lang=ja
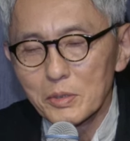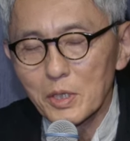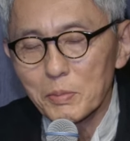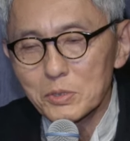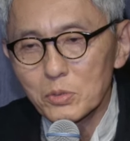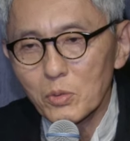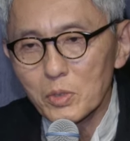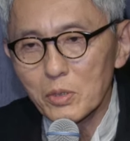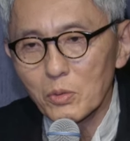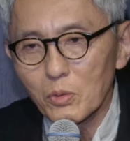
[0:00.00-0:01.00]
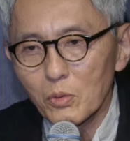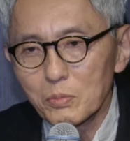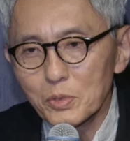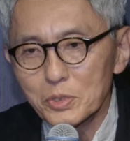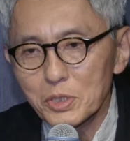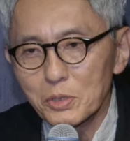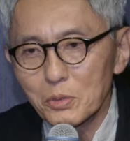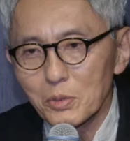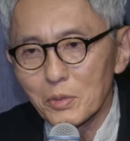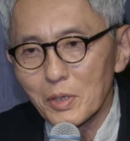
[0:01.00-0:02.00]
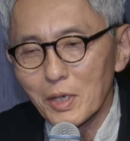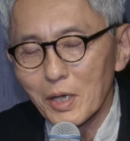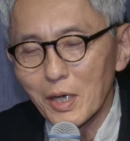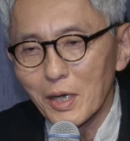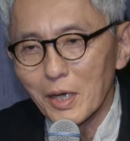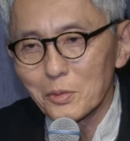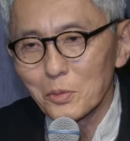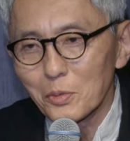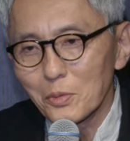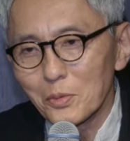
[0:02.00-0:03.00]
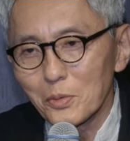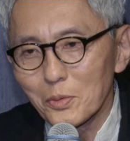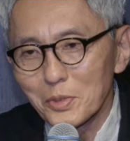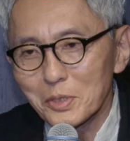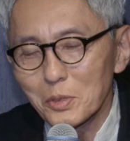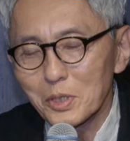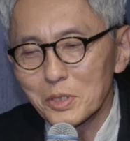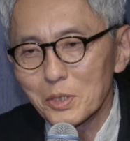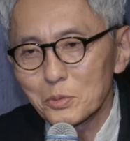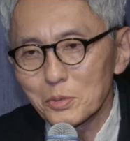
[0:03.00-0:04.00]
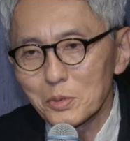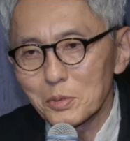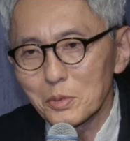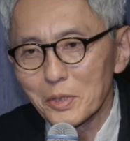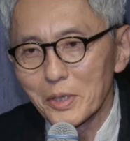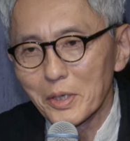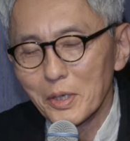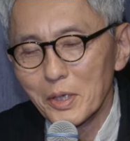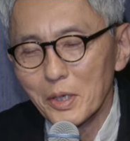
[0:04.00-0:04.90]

やっぱりそこで大風呂敷をあの広げたいということで